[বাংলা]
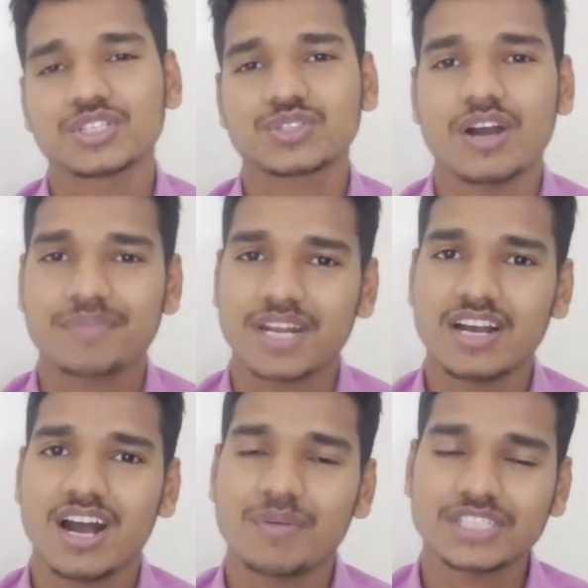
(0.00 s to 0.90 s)
সো আপনারা
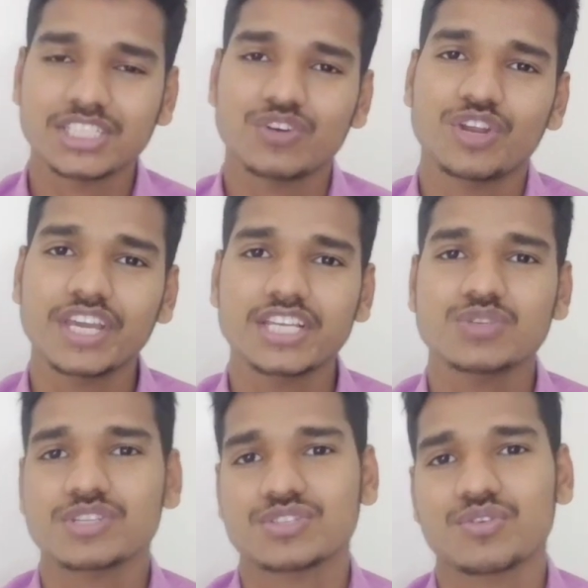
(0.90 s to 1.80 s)
আমার সাথে অনেকেই
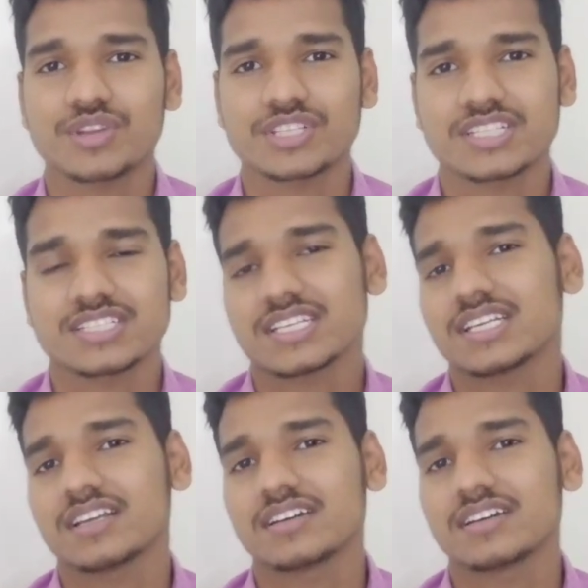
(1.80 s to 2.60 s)
যোগাযোগ করেছেন যে